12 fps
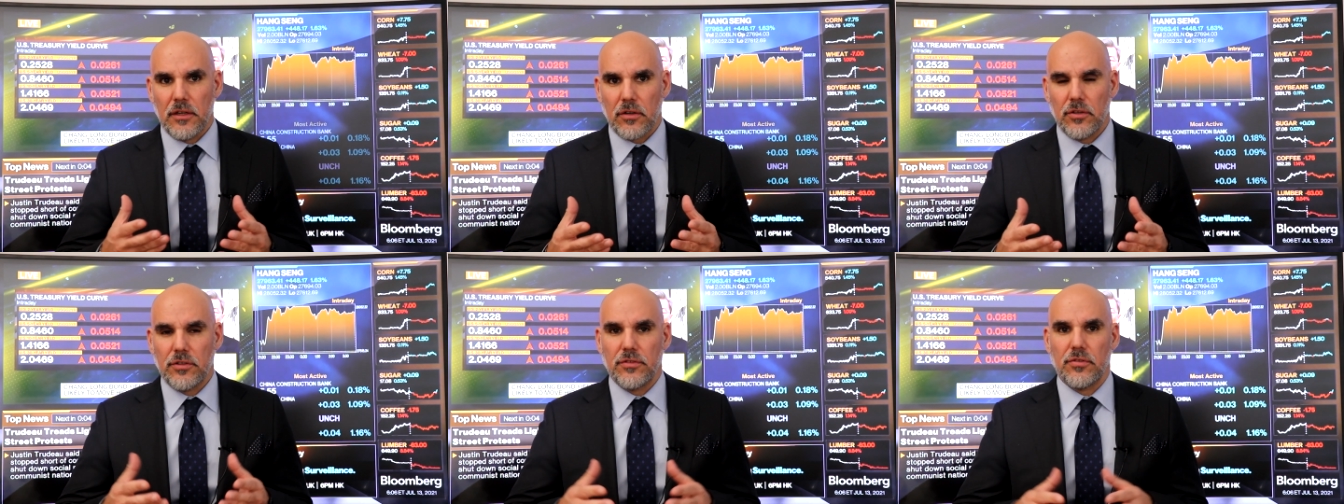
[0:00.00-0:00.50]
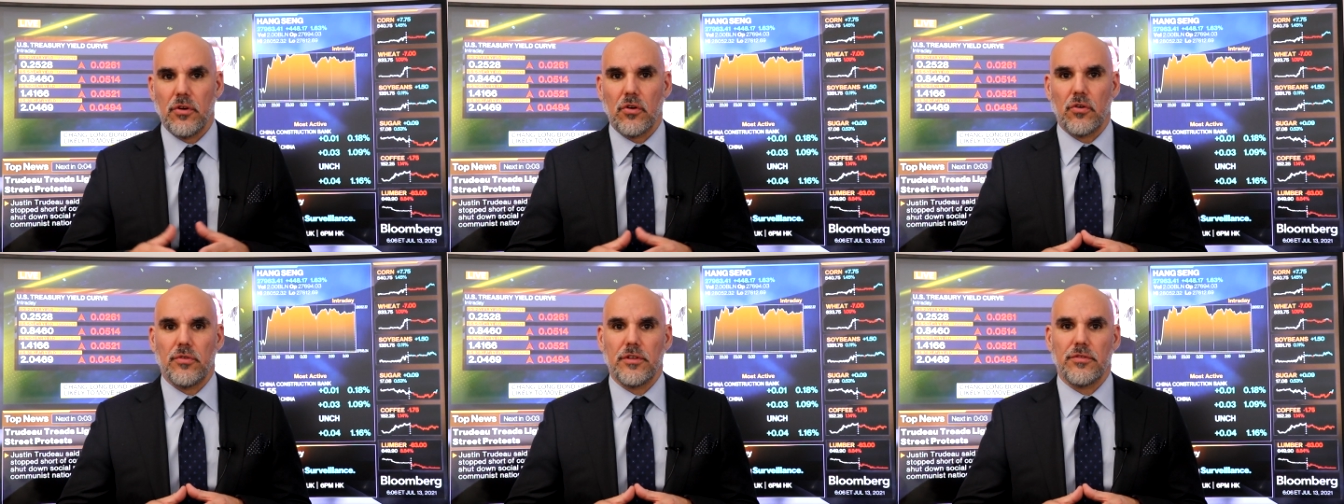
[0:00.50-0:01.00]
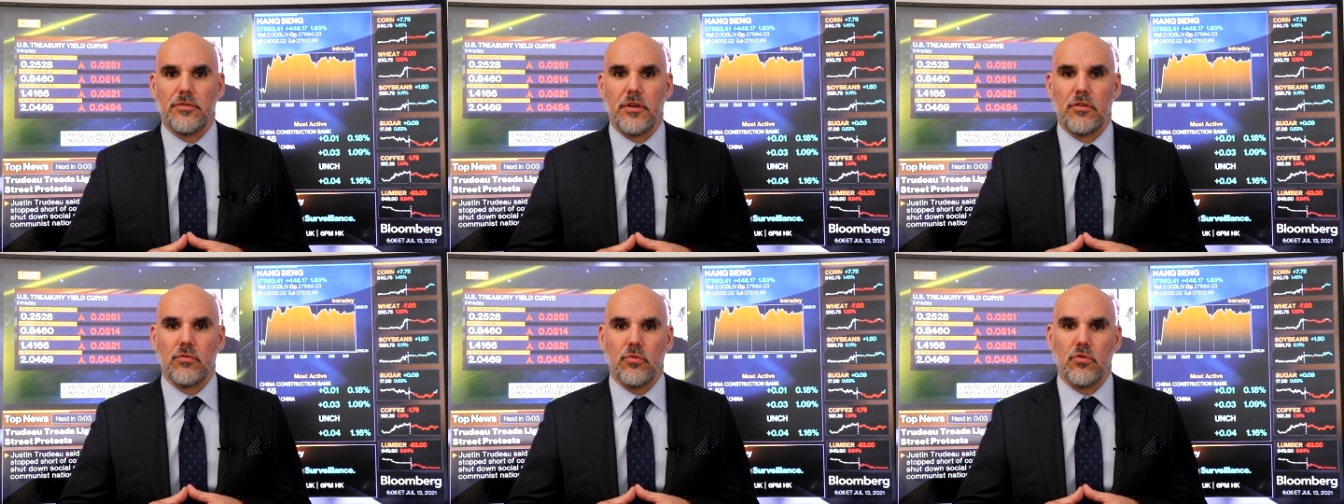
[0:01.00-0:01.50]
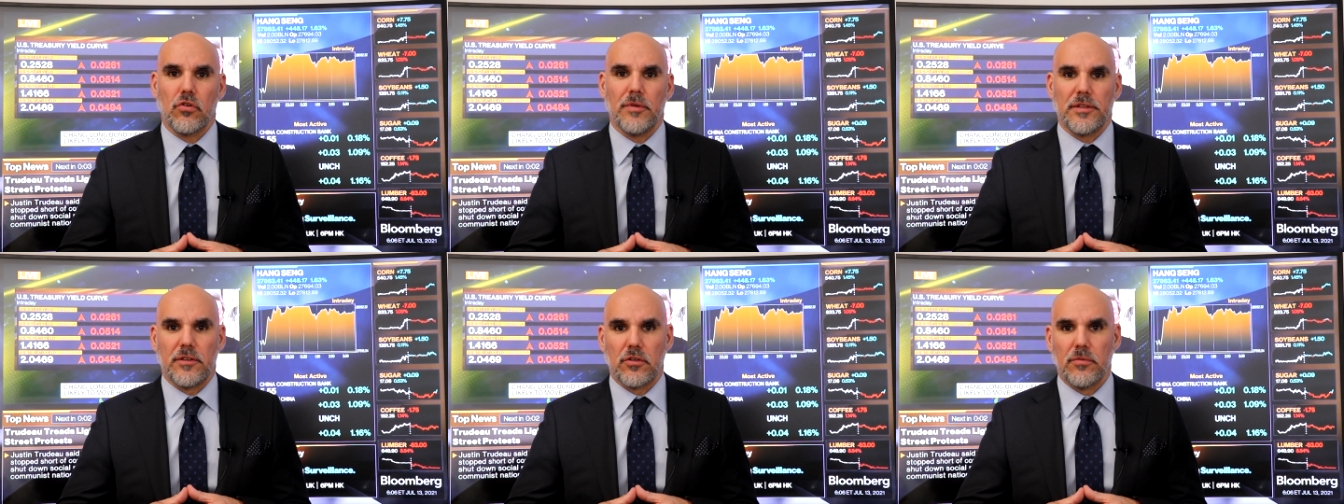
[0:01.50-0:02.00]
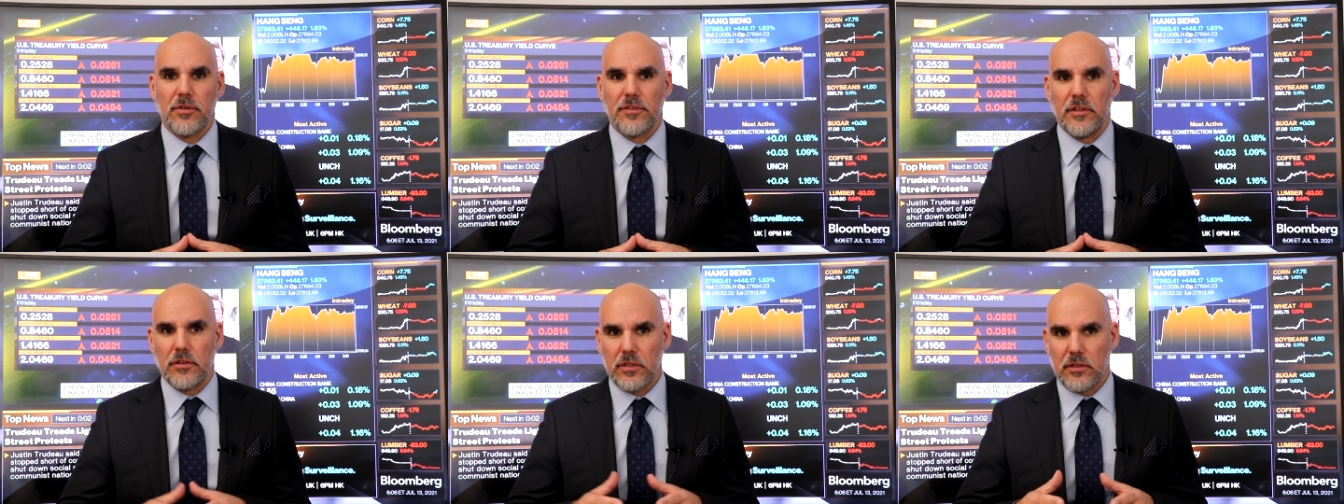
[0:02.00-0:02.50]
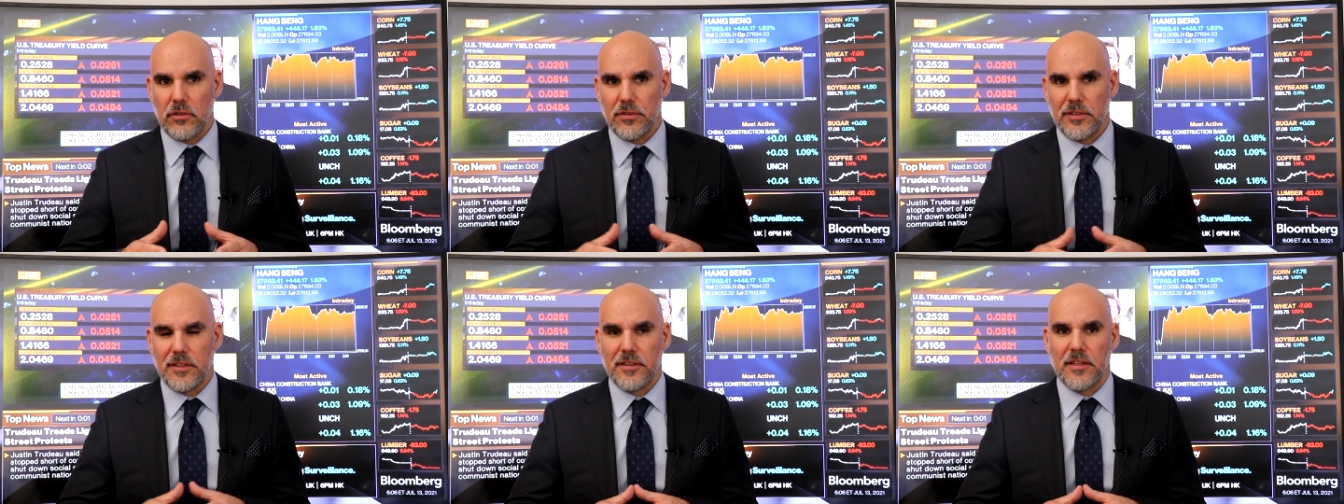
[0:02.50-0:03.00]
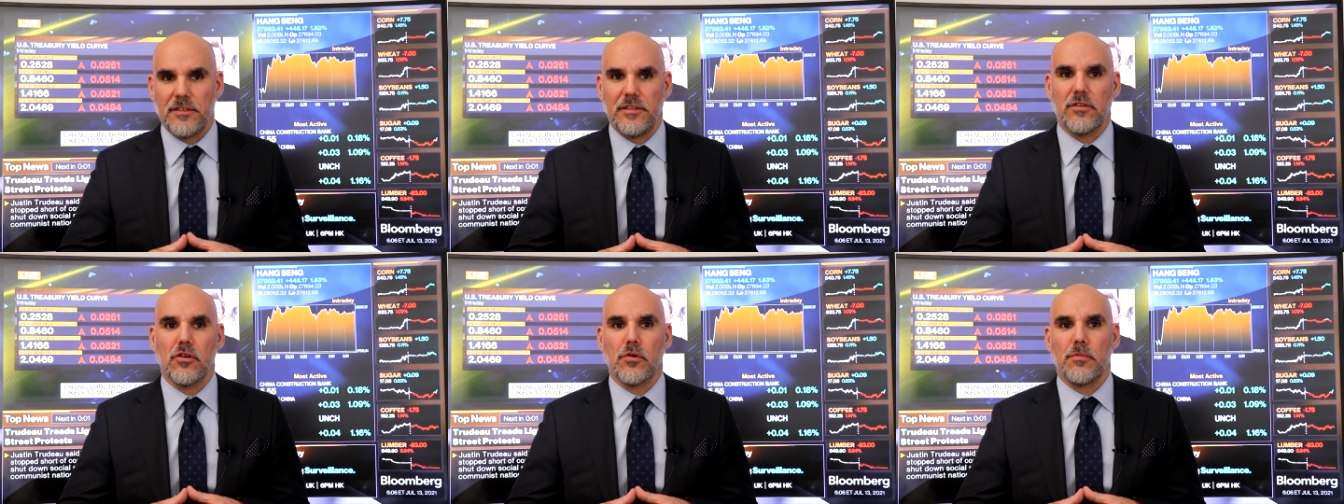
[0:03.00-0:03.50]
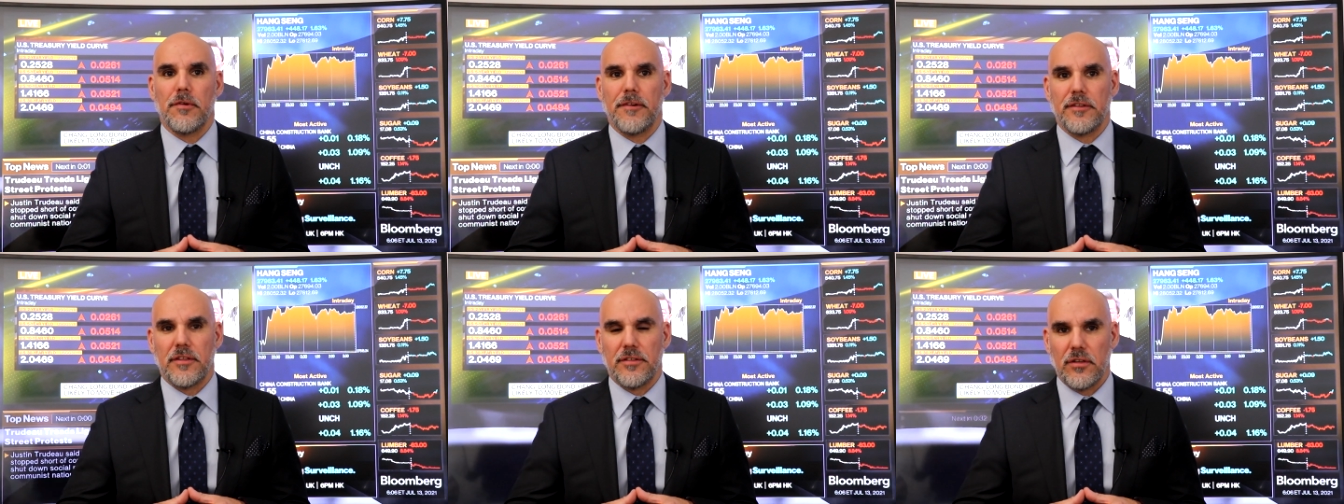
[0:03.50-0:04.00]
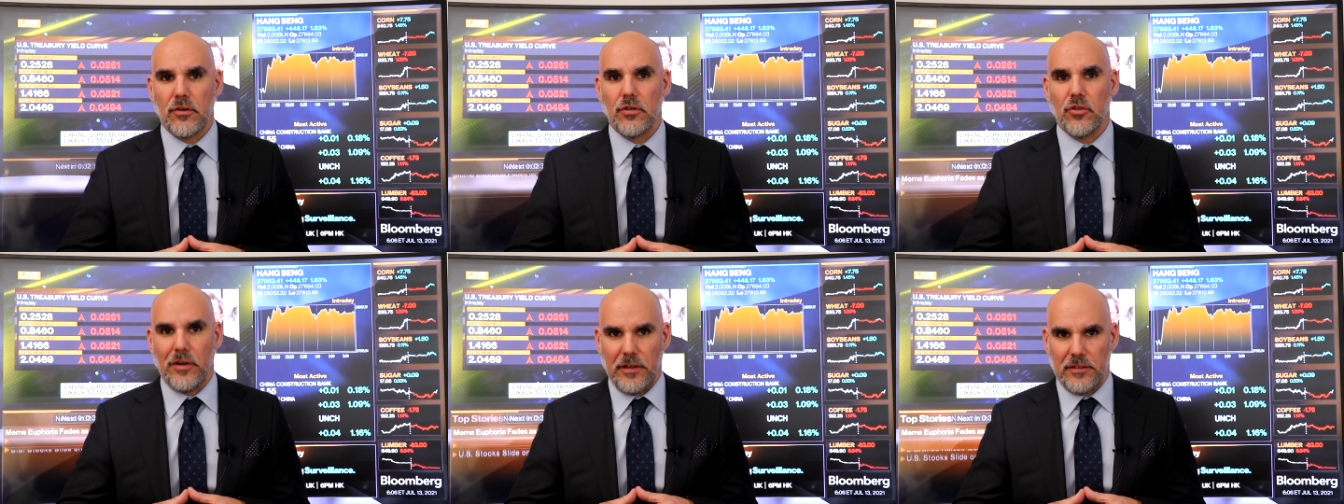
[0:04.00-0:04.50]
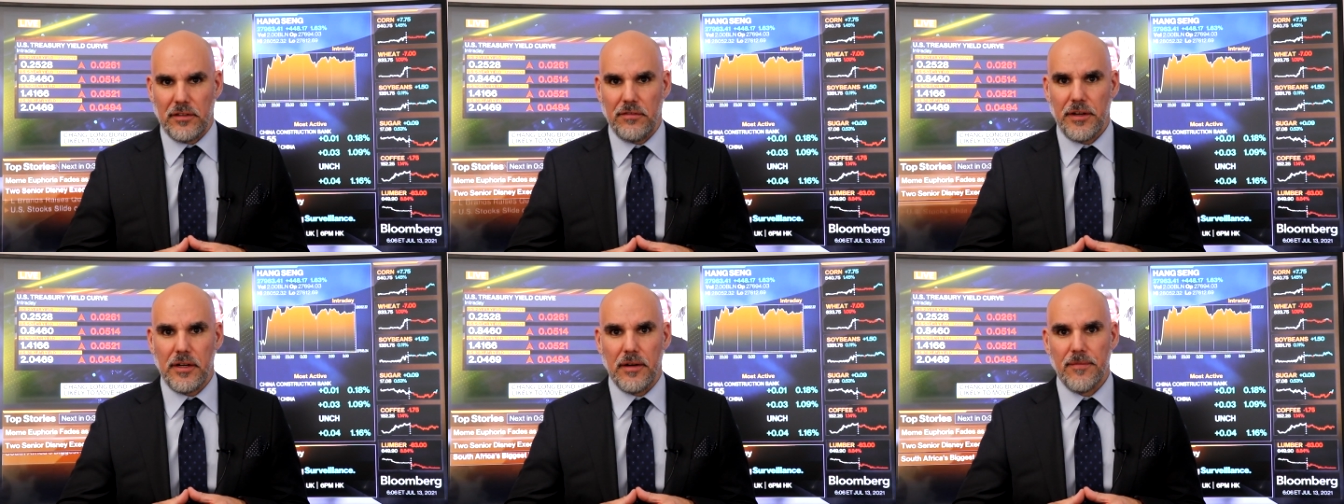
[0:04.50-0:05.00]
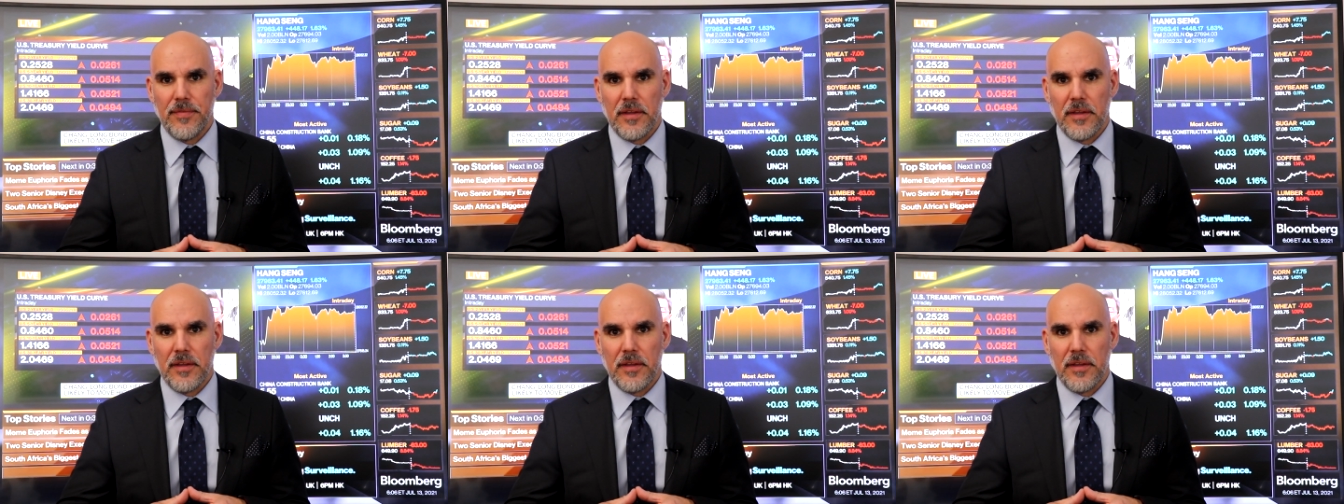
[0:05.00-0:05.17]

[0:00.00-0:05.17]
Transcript: cotizó con una subida de un 1,5% hasta los 75,25 dólares el barril.